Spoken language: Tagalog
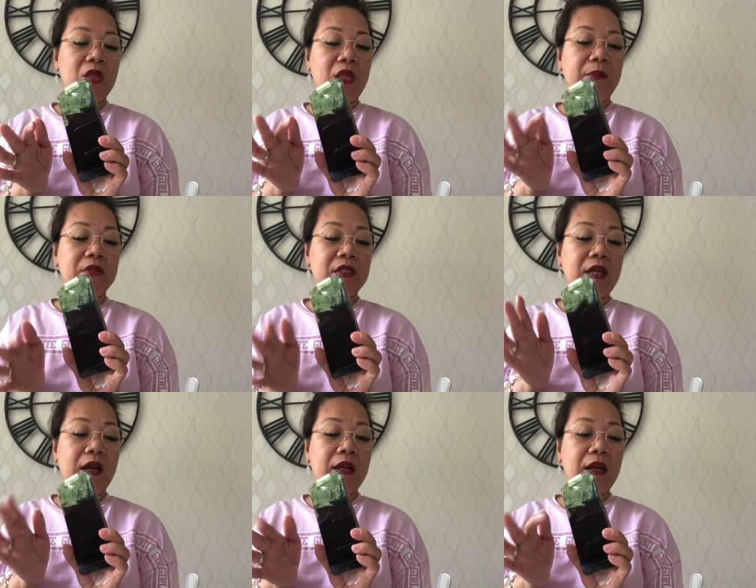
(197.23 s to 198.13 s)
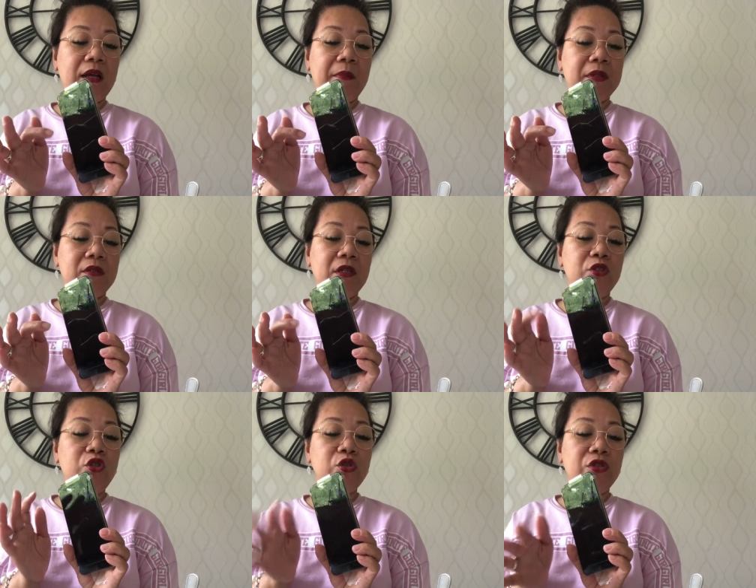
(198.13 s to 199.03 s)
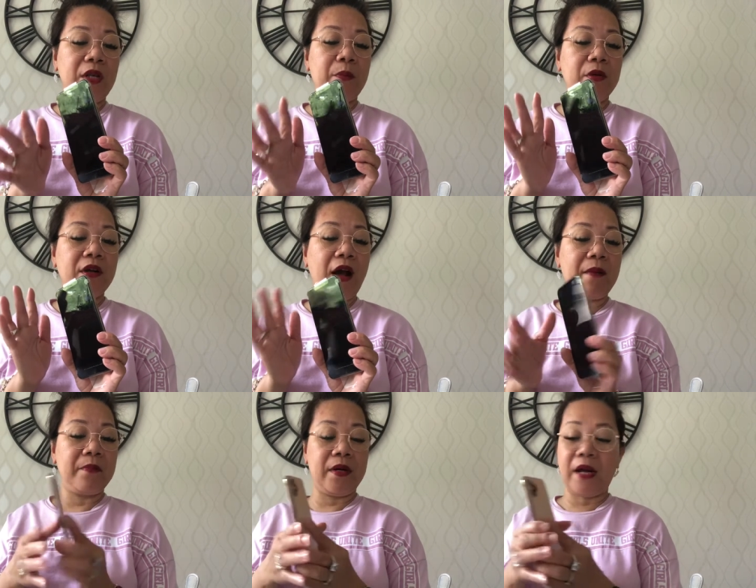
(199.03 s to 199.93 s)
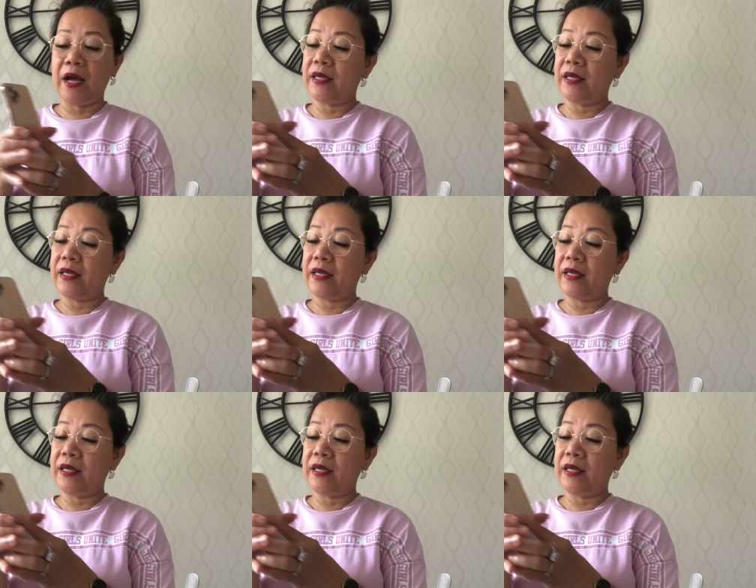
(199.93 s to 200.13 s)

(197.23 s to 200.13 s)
Tapos nasa, nakalagay pa siya na new triple camera.